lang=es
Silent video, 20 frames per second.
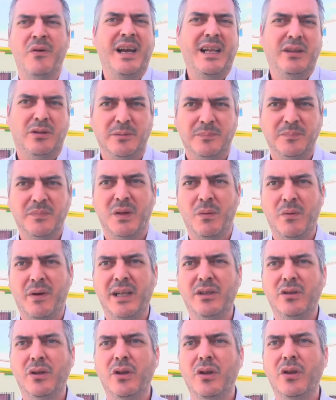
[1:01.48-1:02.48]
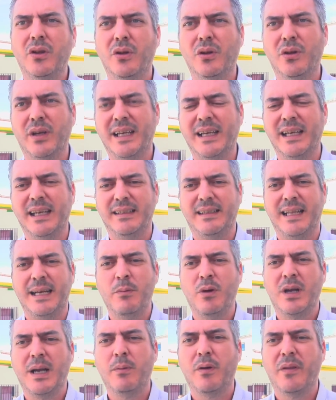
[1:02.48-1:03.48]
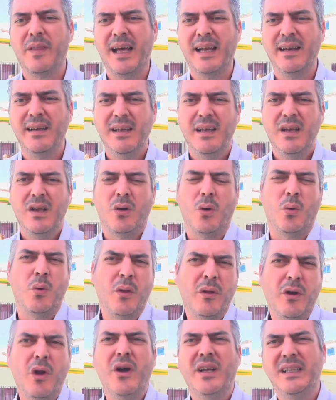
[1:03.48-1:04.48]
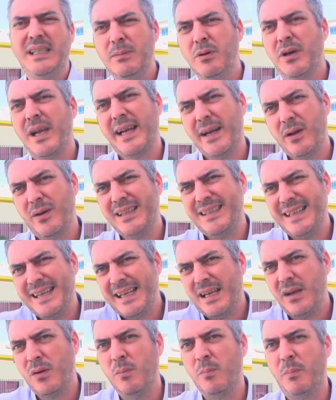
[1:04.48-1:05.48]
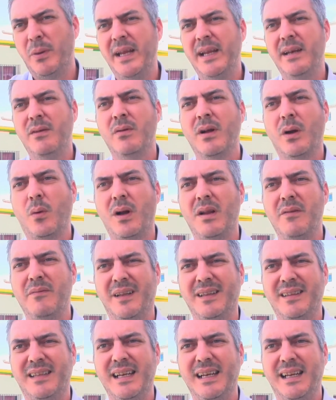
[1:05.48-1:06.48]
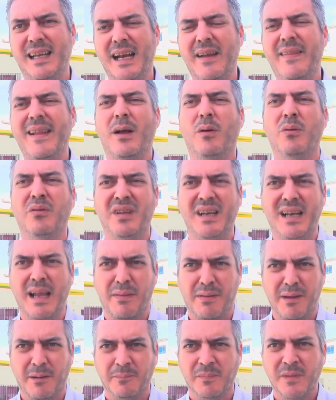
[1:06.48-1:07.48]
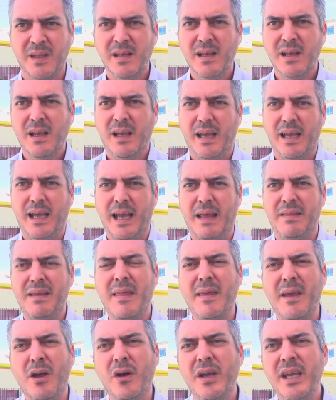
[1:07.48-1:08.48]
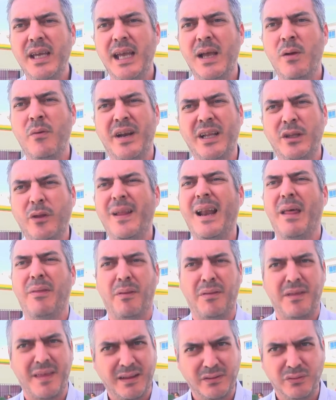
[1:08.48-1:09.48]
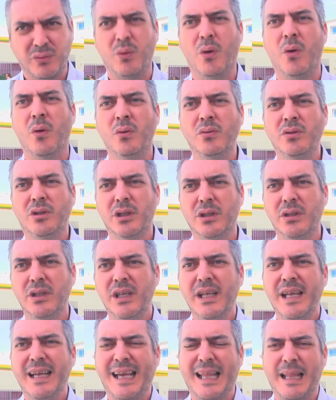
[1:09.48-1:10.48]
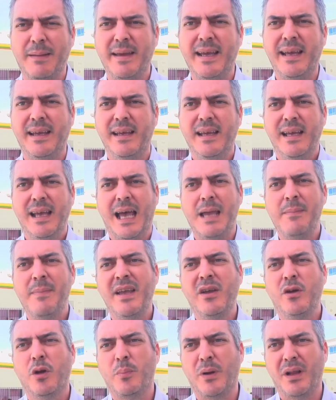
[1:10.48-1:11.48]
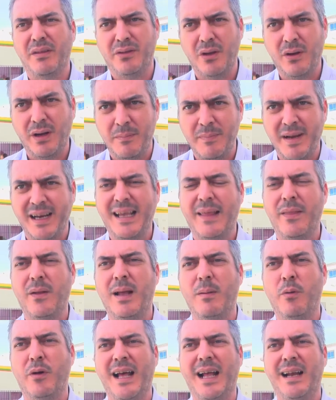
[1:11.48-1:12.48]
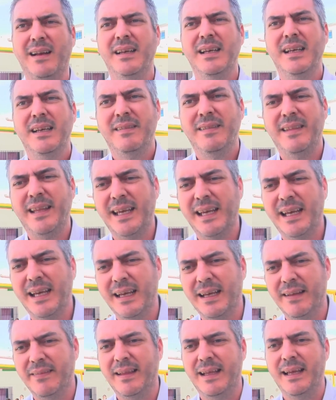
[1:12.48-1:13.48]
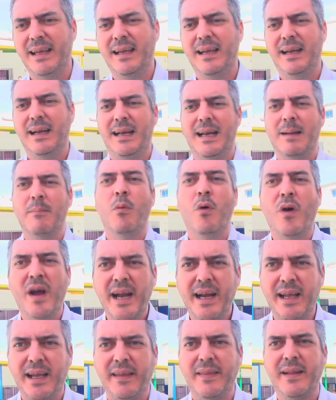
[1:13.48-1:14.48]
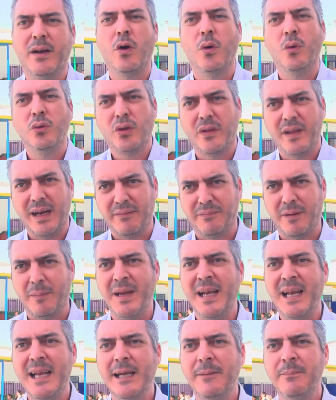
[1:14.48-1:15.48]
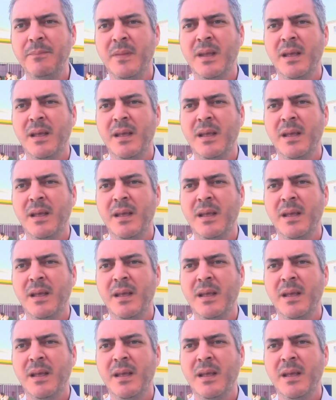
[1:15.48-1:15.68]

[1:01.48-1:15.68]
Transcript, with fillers: reto, un reto que tenemos que abordar con uno de los objetivos que creo que tiene que cumplir una escuela infantil, que es de la conciliación. Eh, a día de hoy es un reto de la sociedad en su conjunto, cada vez hay más incorporación al mercado laboral de, las mujeres y del conjunto de la familia